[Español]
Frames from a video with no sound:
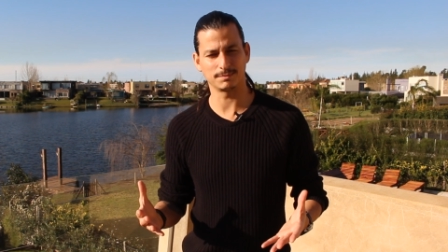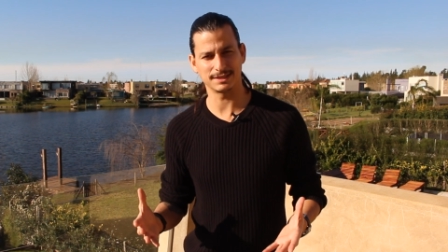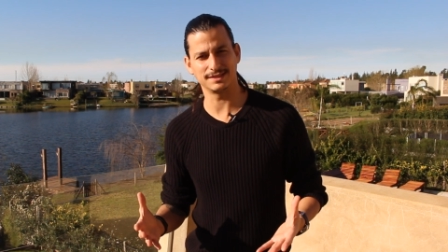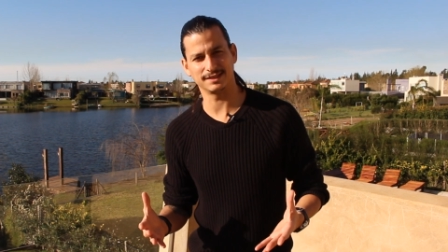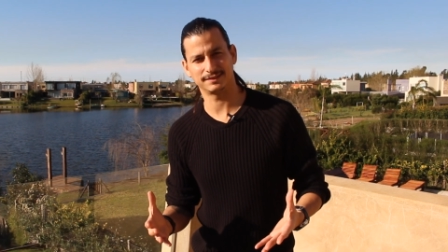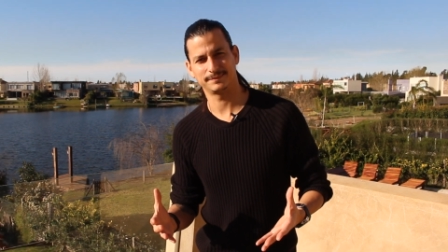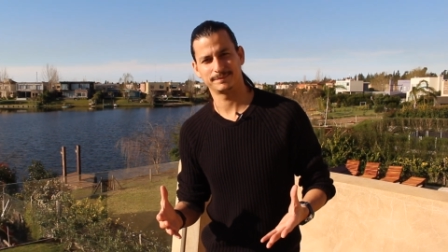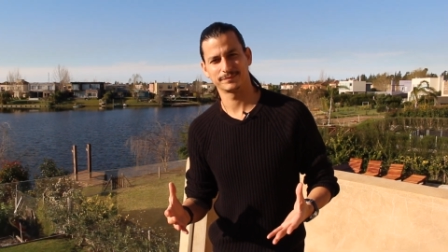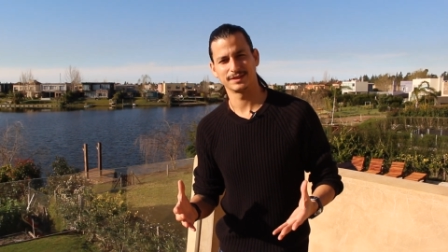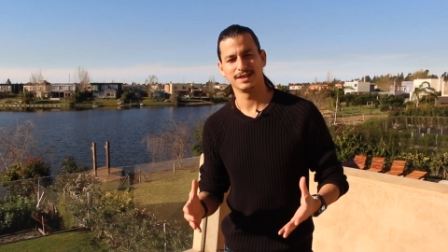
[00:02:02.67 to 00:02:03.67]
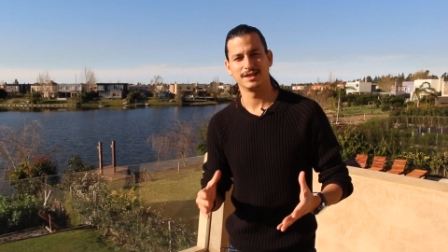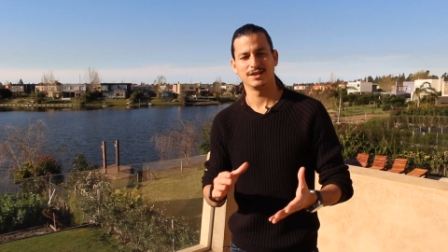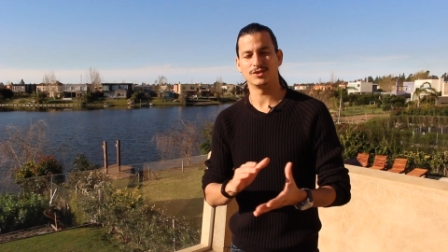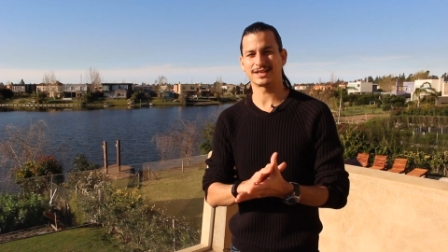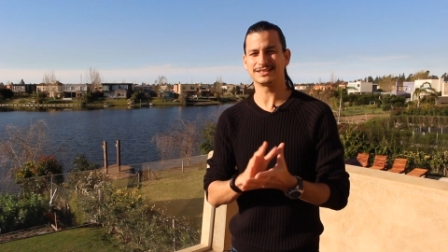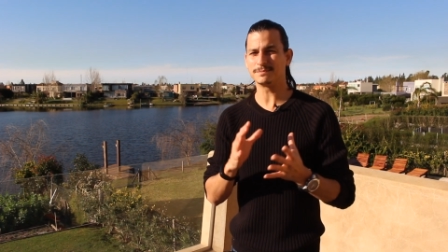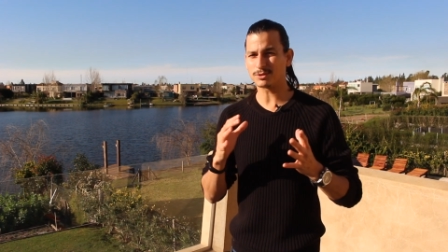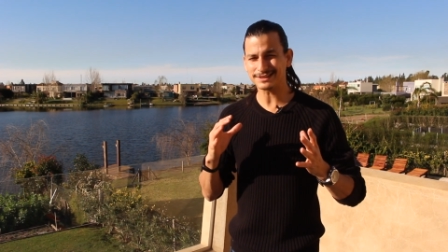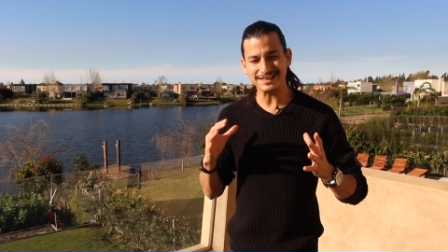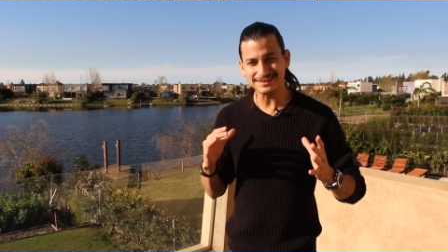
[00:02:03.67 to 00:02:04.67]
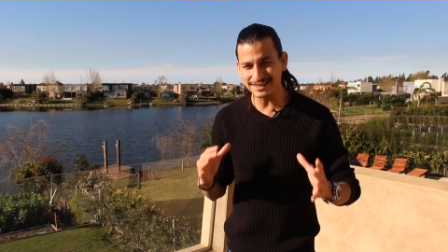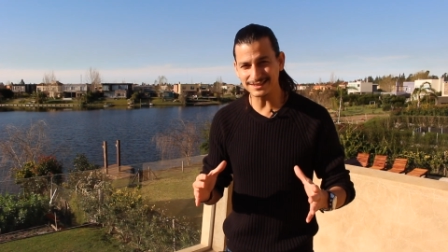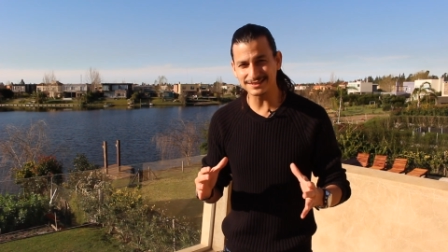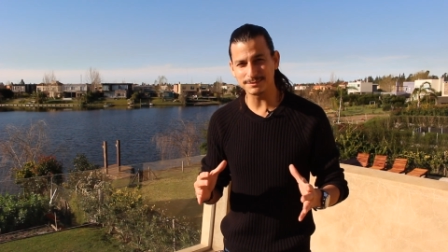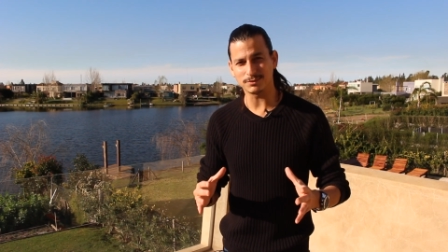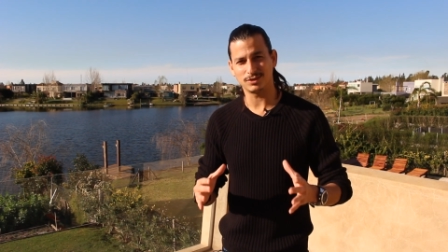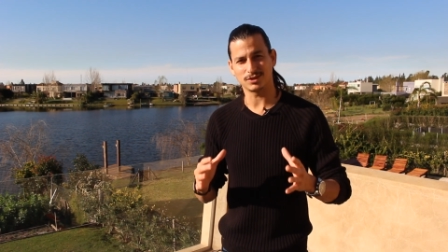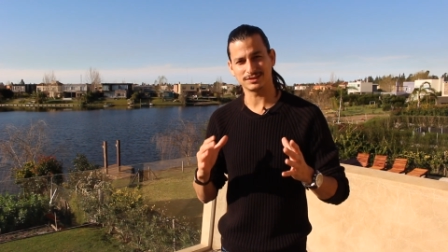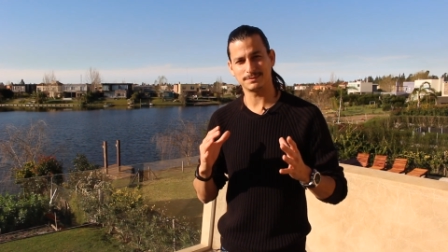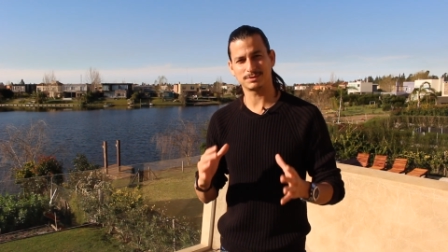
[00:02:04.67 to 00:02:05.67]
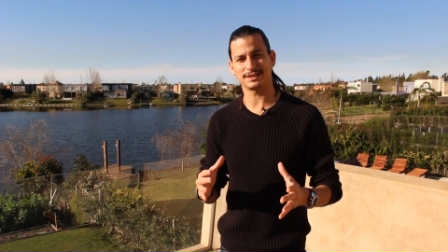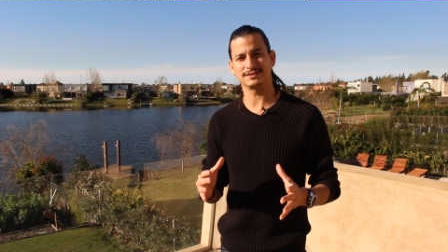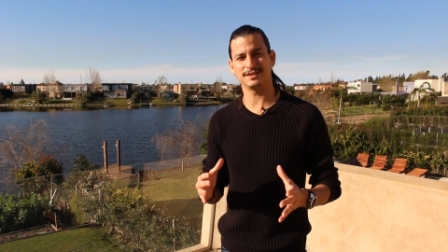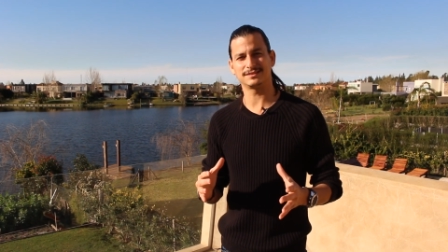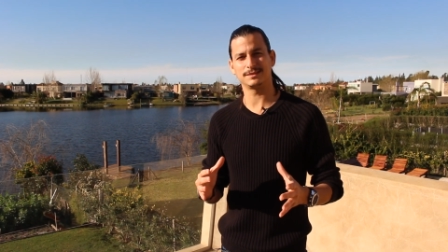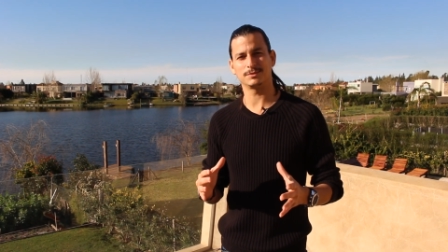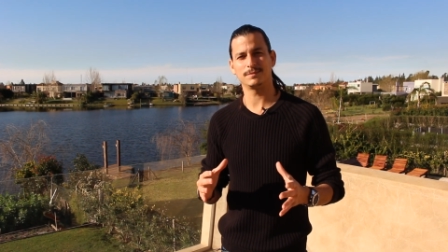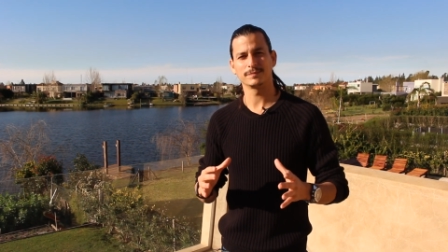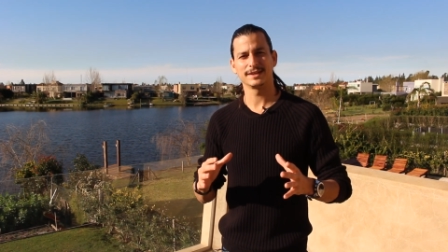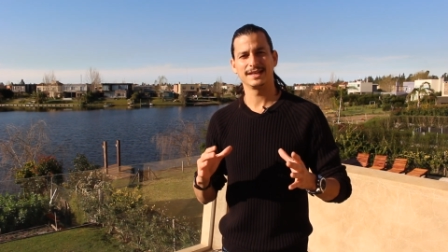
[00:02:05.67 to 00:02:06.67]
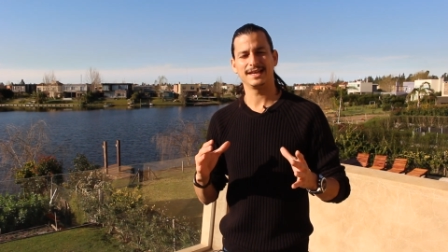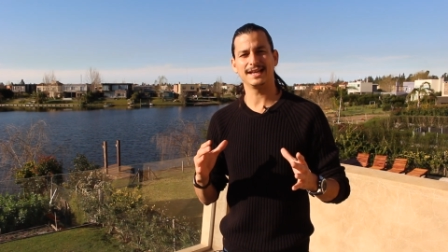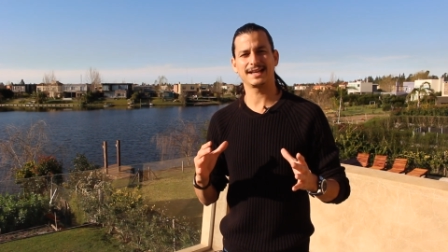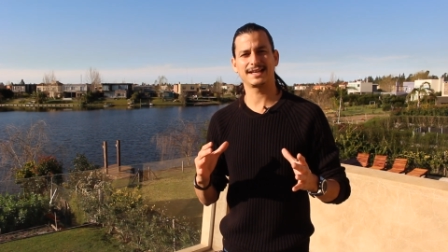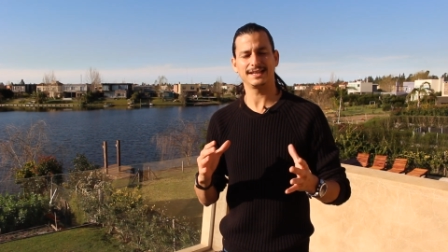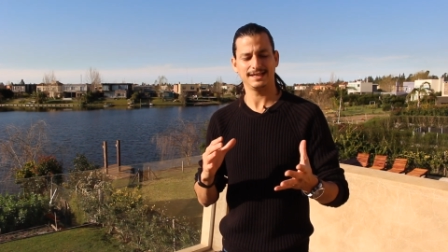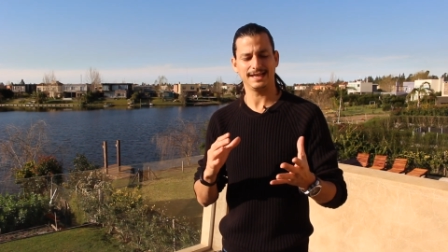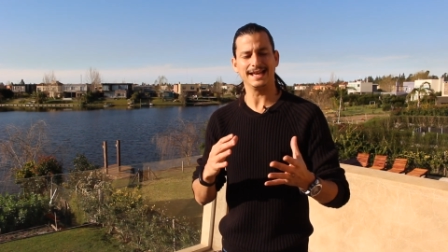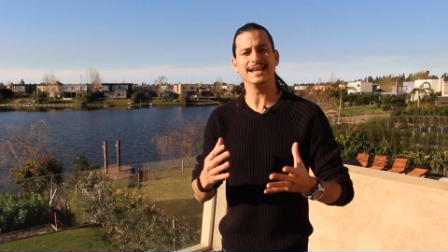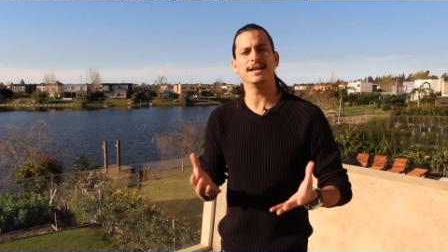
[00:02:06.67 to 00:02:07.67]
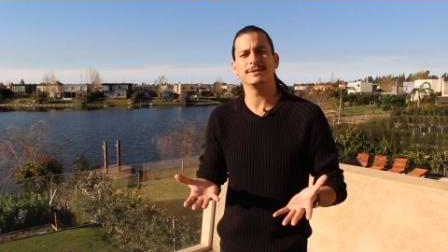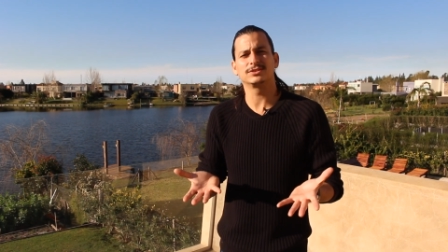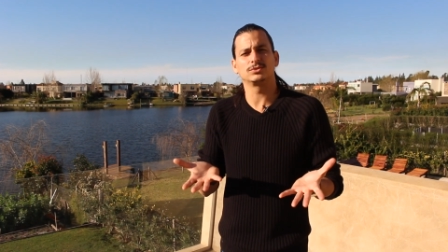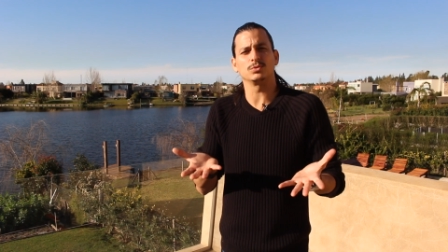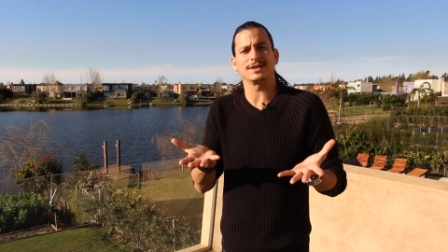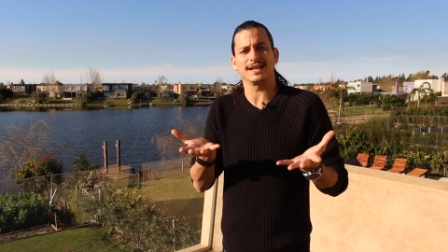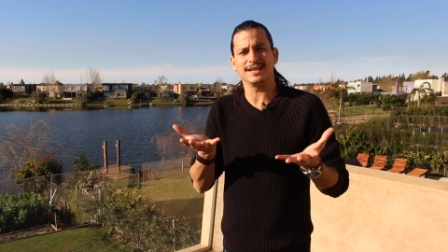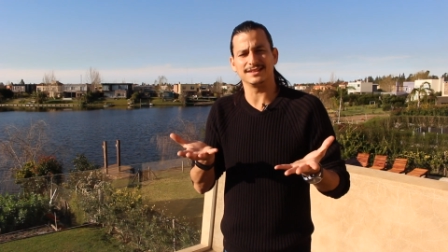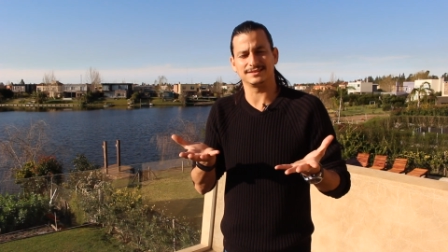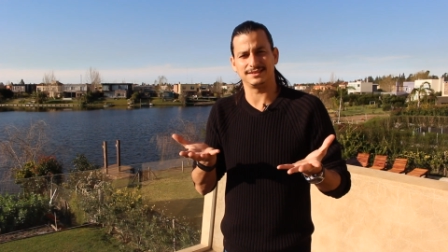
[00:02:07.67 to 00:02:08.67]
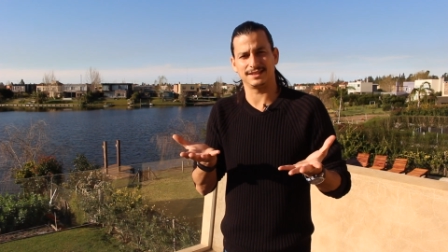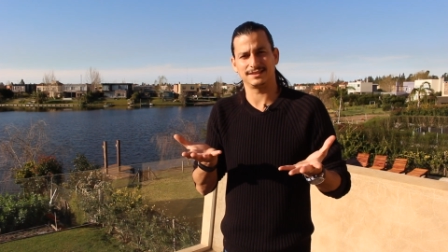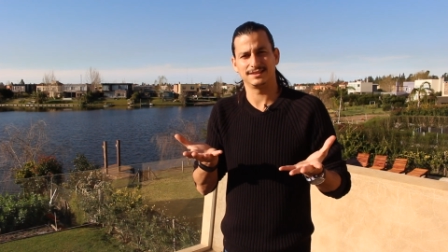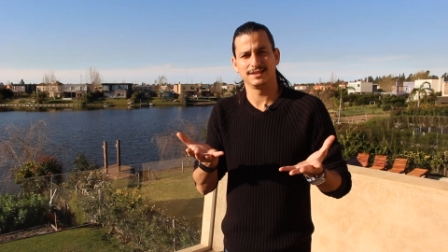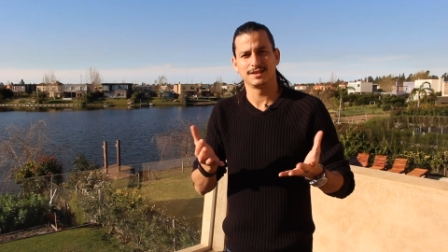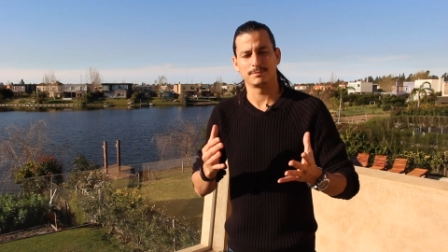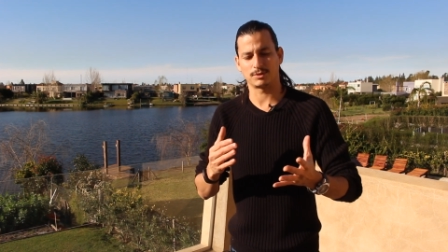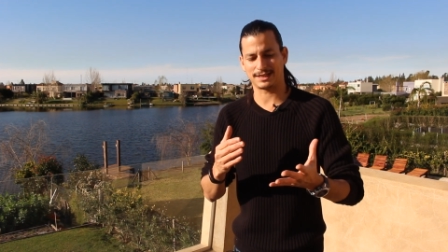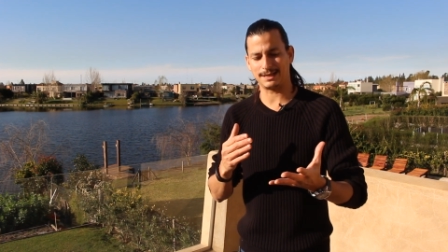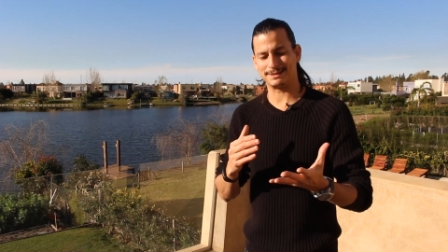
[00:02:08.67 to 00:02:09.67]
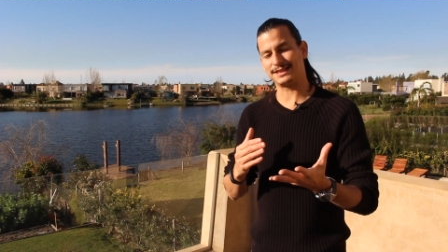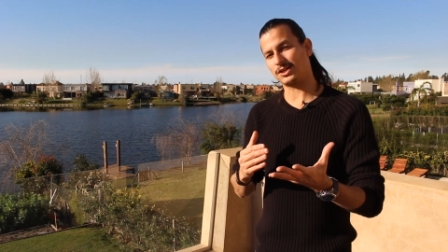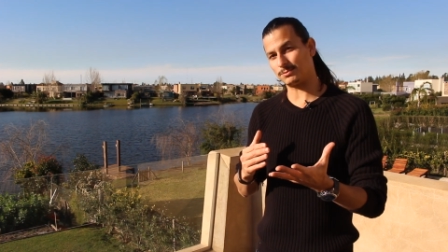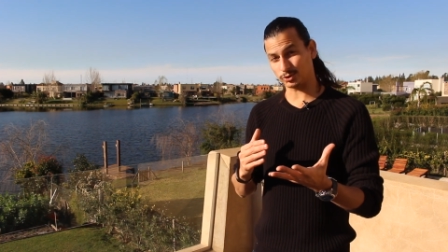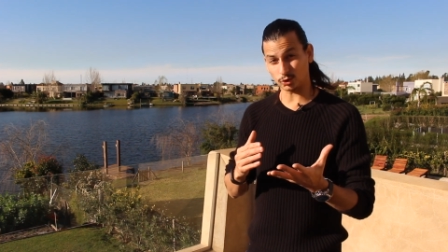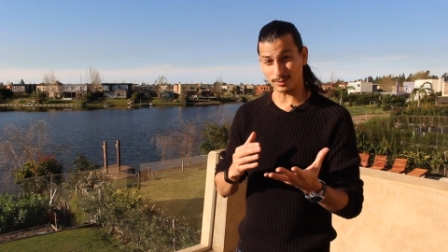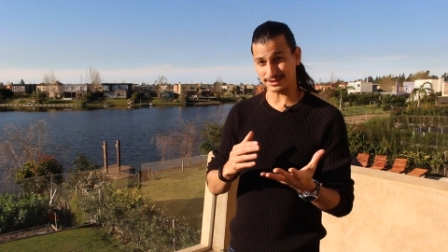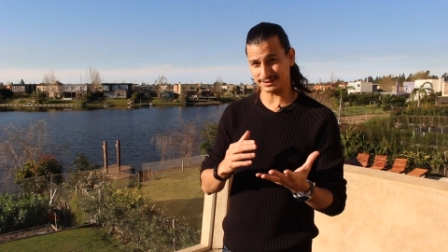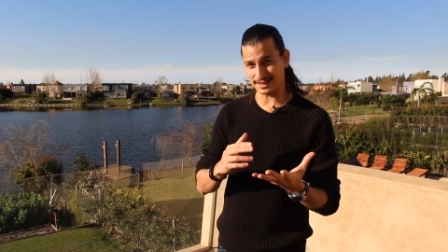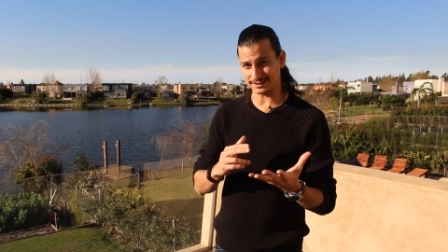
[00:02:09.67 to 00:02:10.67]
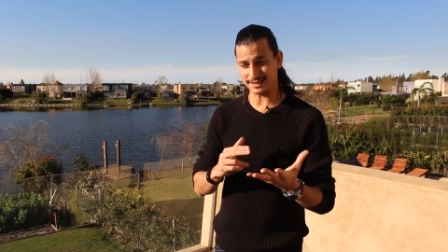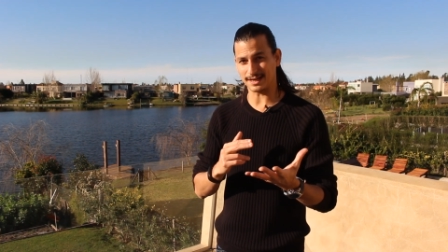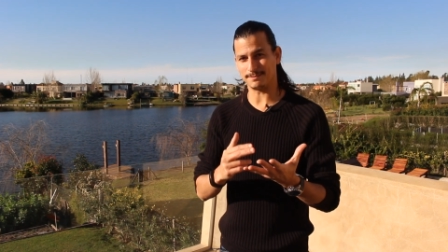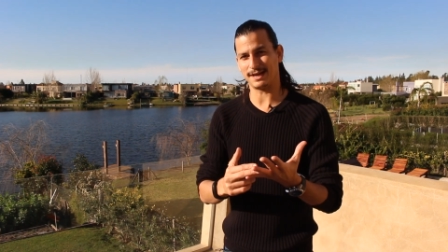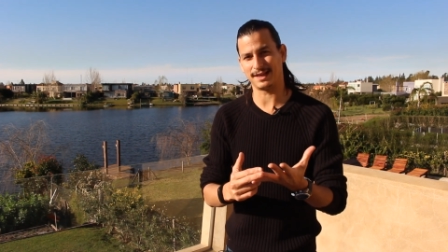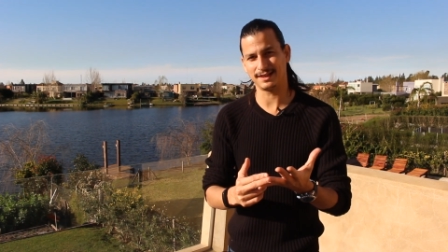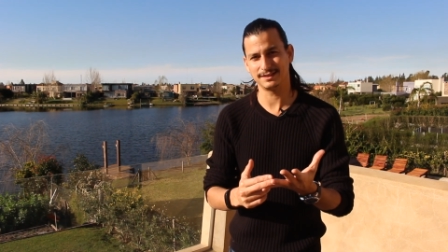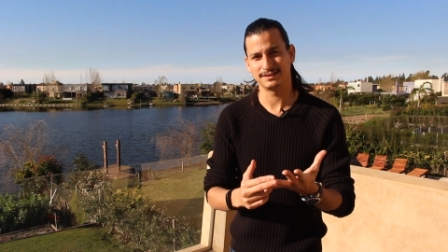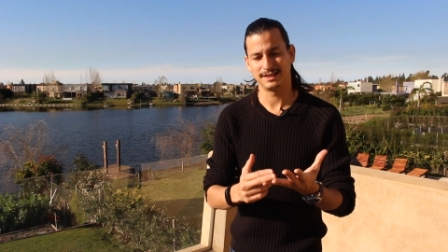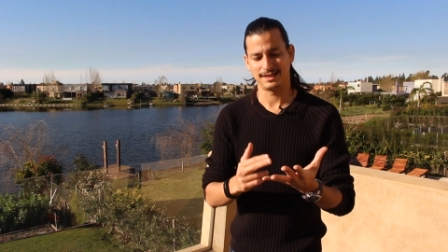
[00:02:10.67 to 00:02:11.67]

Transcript: compañía. Lo que es importantísimo, lo que es importantísimo es que eleves tu creencia, porque la manera como tú vas a hacer esa llamada